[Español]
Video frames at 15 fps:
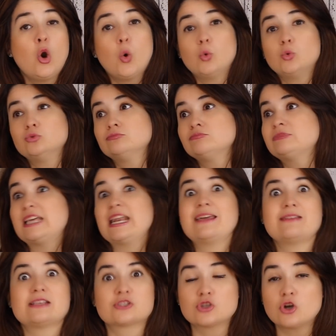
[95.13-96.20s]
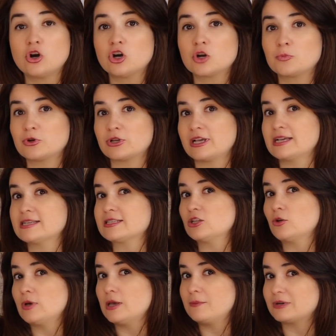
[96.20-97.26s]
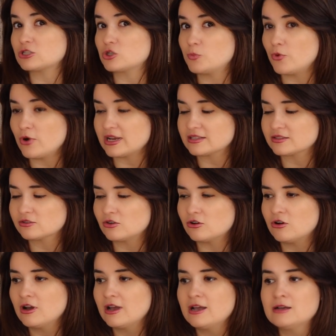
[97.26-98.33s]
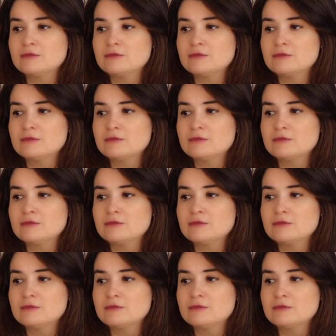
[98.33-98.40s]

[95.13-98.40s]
un televisor porque se nos va de presupuesto,